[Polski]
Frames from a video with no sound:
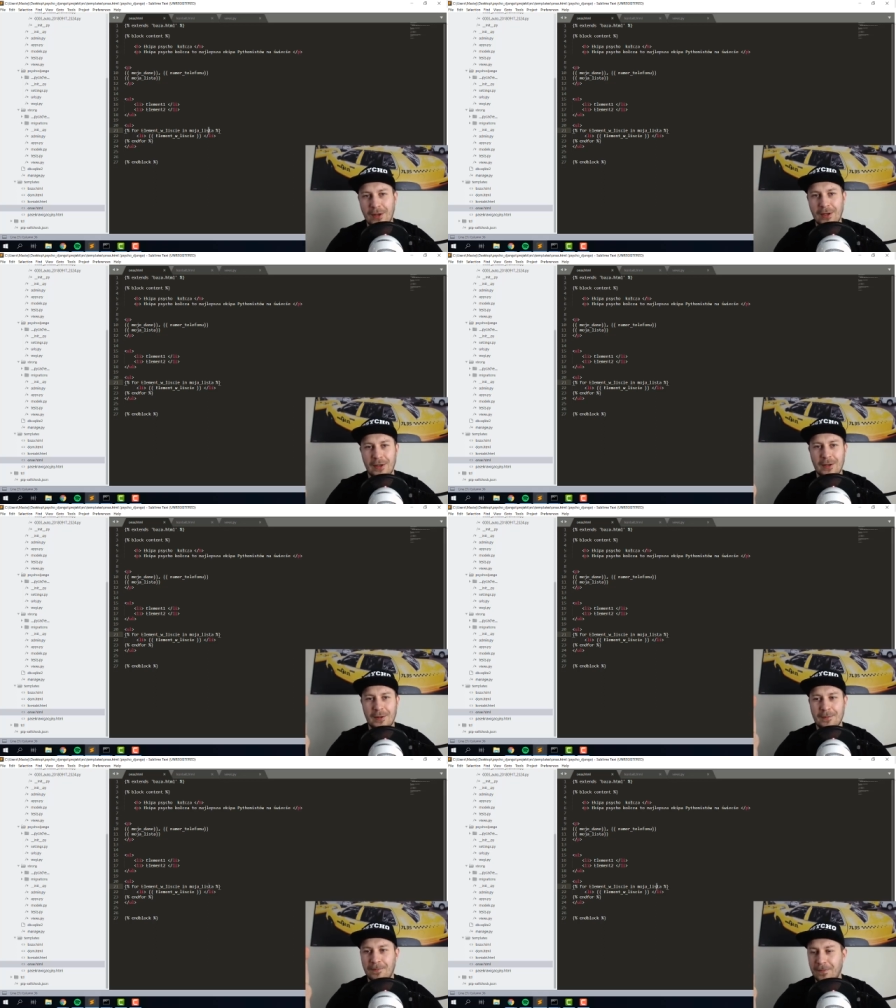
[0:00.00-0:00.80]

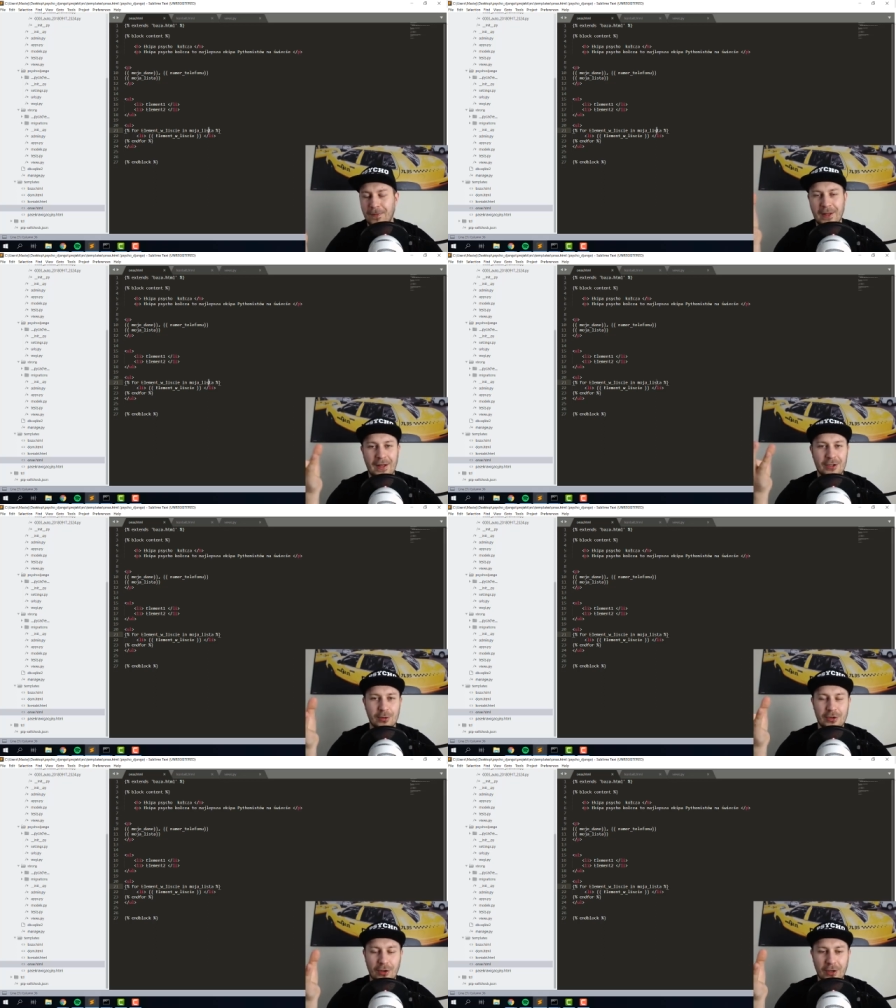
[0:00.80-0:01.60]
e, na
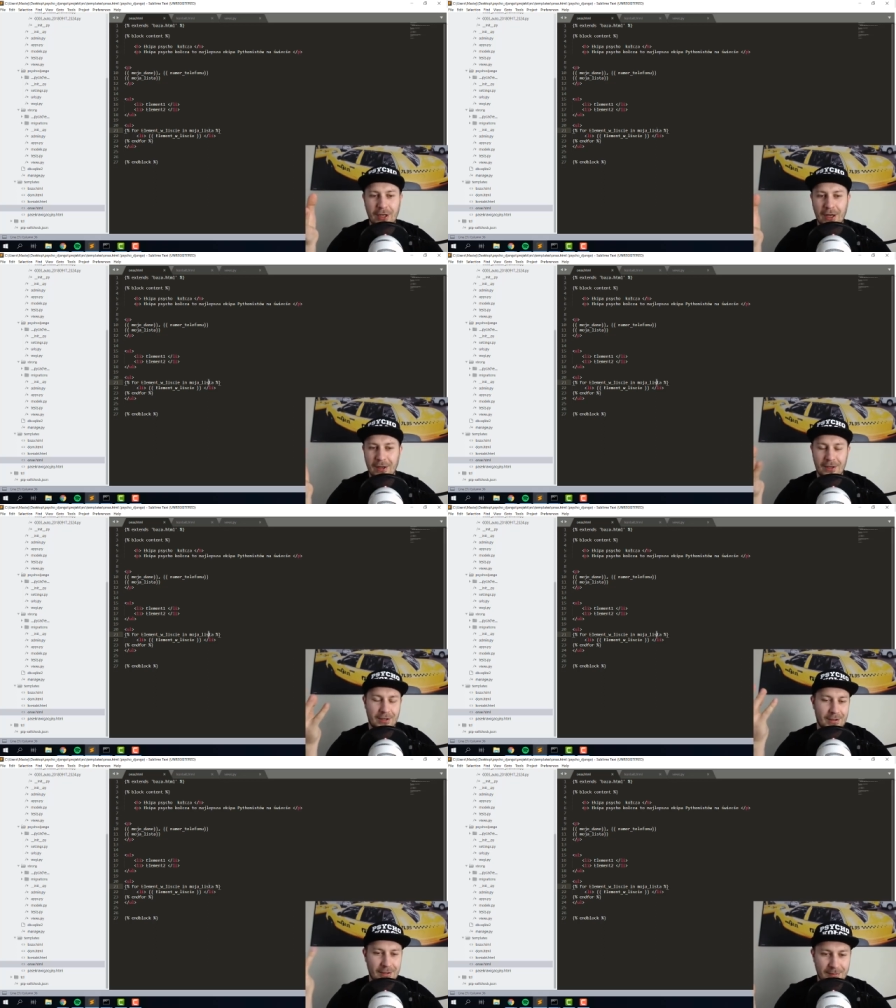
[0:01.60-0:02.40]
naszą stronkę
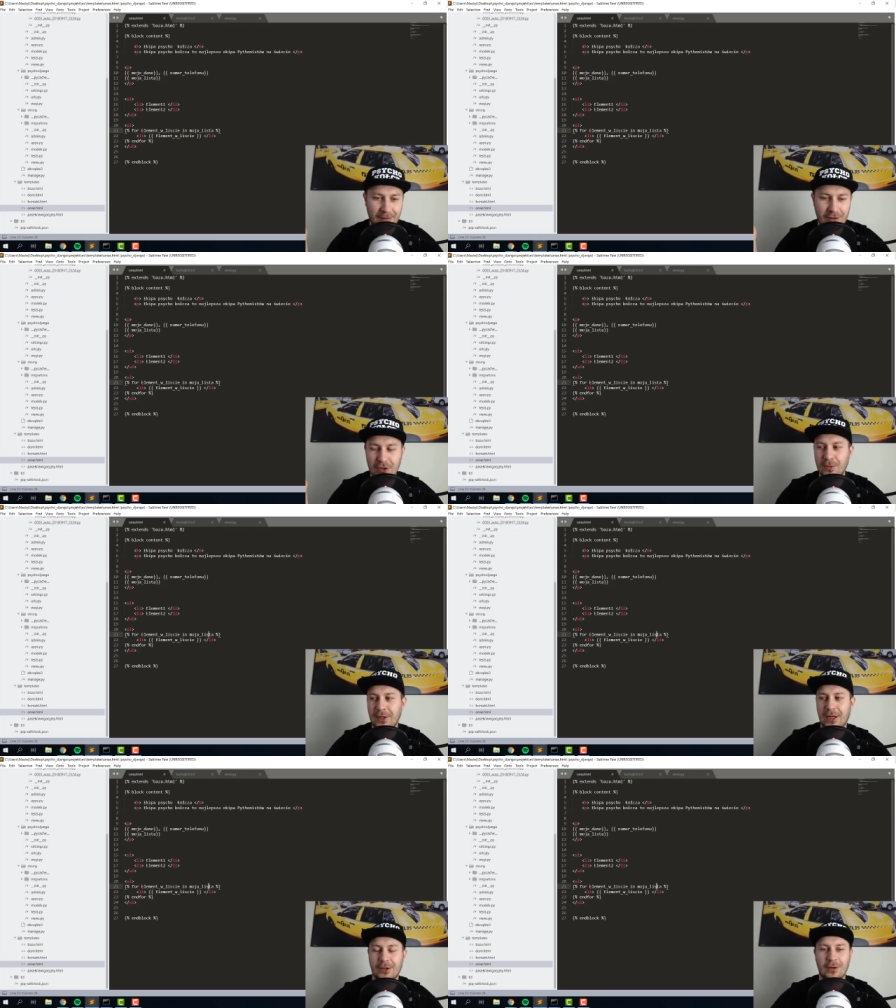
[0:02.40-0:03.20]
i sprawdziliśmy
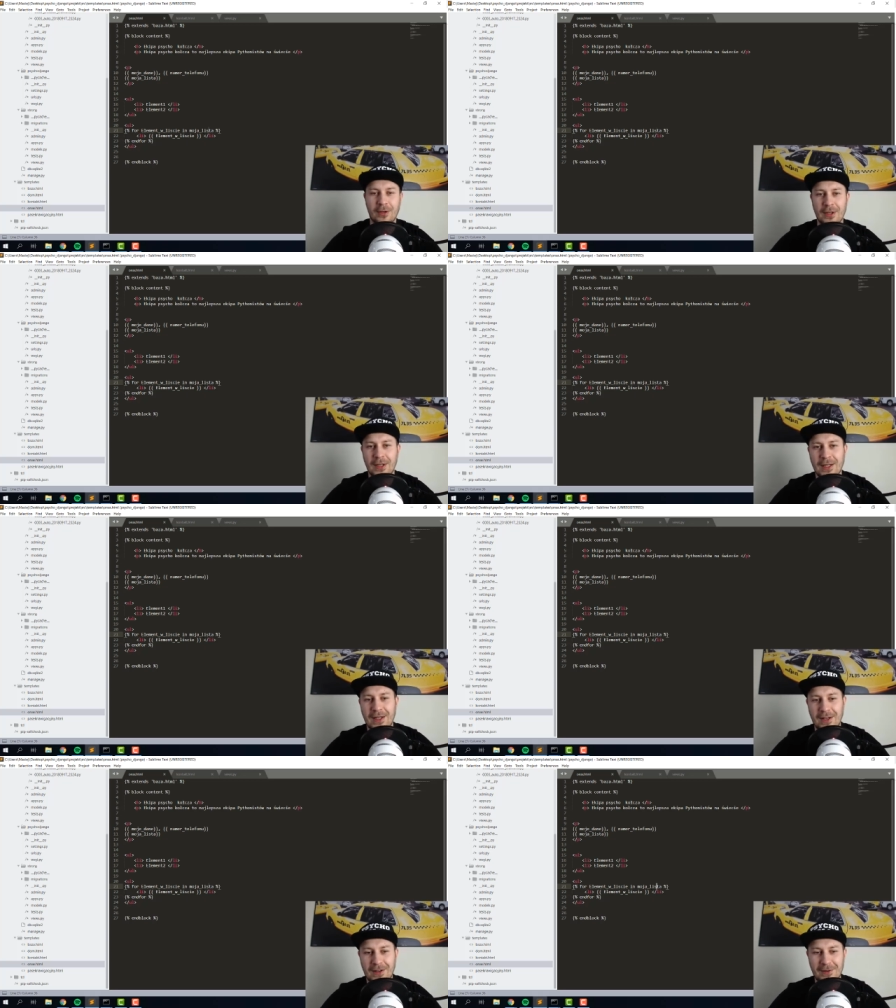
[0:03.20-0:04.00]
jak to
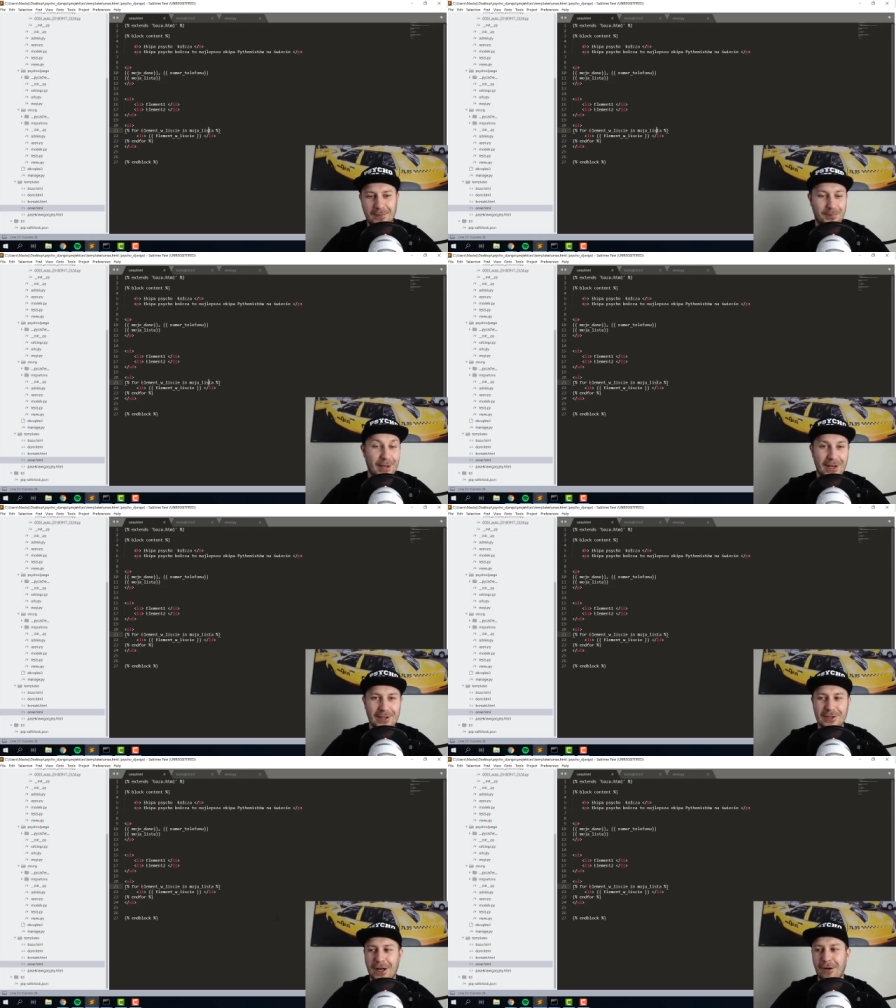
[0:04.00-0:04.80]
e,
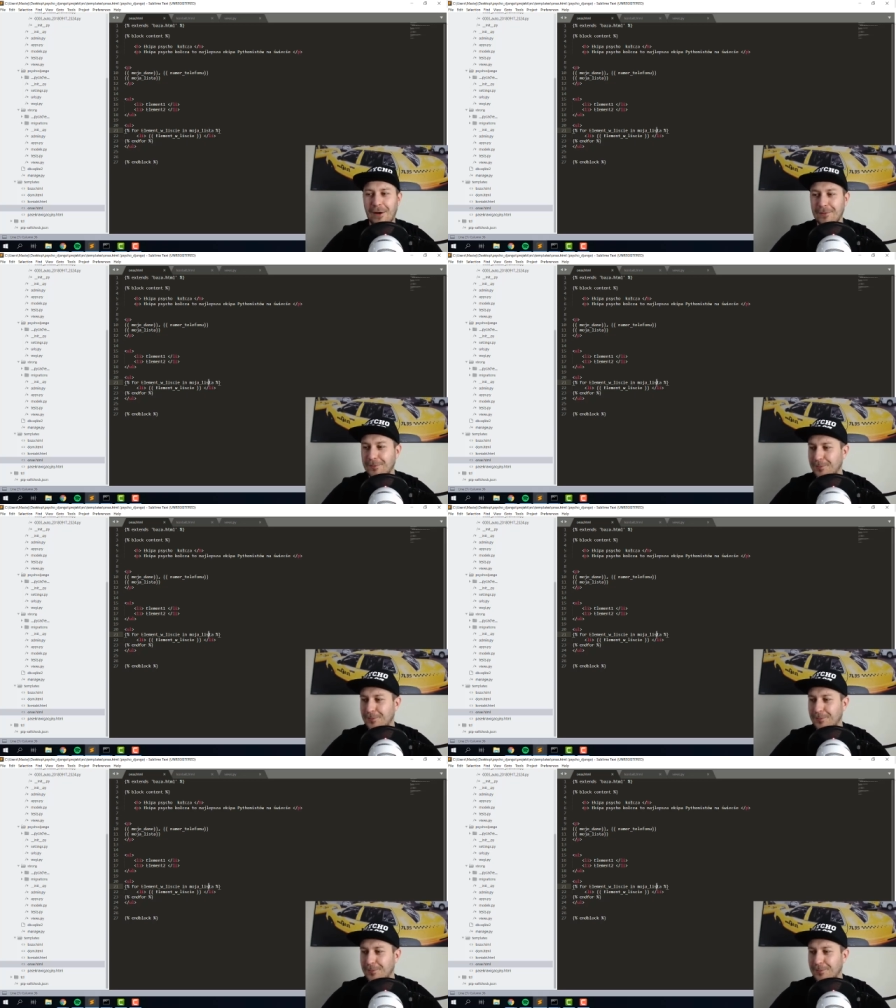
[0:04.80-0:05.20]
pięknie działa.